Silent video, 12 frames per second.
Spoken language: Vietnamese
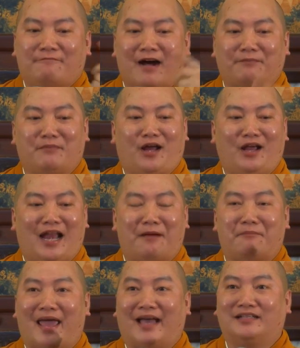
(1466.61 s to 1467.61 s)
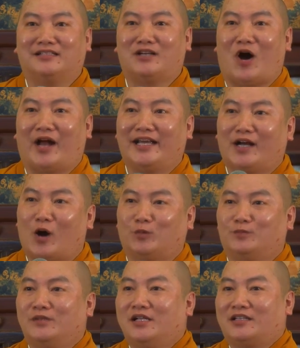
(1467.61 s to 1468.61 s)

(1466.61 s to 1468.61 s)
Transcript: Phật mới nói là mẹ ngươi đọa địa ngục.